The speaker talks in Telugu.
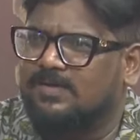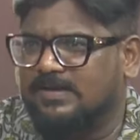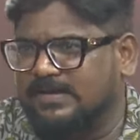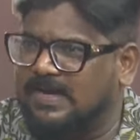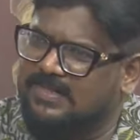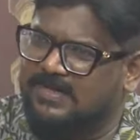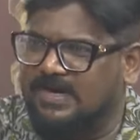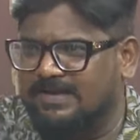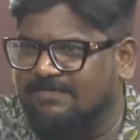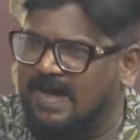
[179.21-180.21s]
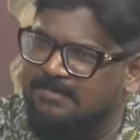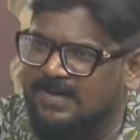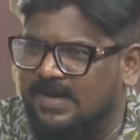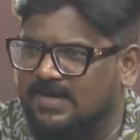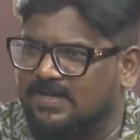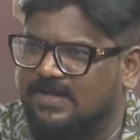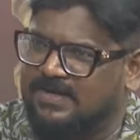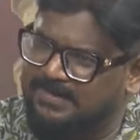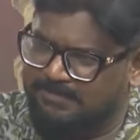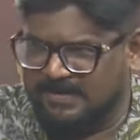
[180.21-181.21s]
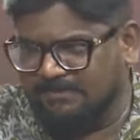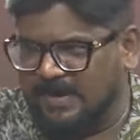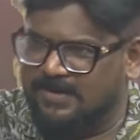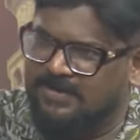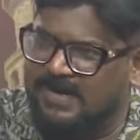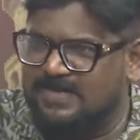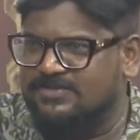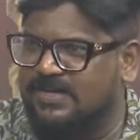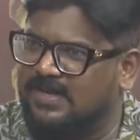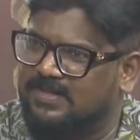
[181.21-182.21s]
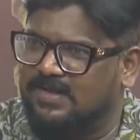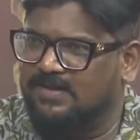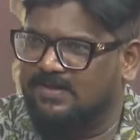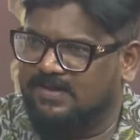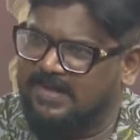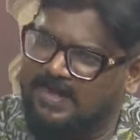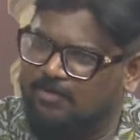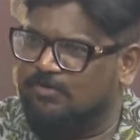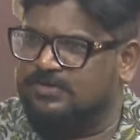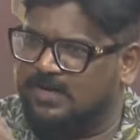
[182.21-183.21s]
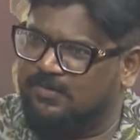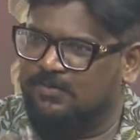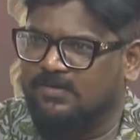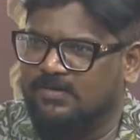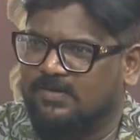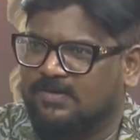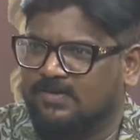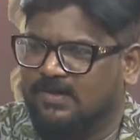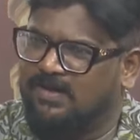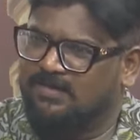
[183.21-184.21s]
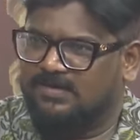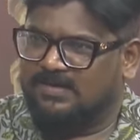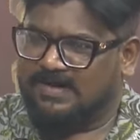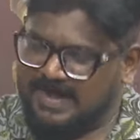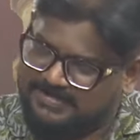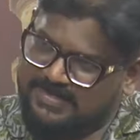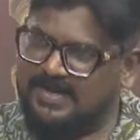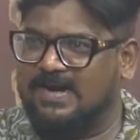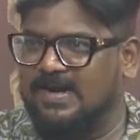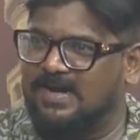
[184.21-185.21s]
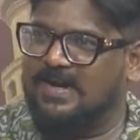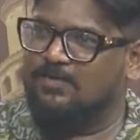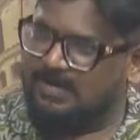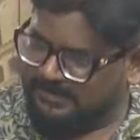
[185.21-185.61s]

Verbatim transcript: ఎంత కాదన్నా నీ ఫ్యామిలీయే కదా మీ బ్లడ్ రిలేషనే కదా ఏ కోసాను అవును రాజకీయాలనే నువ్వు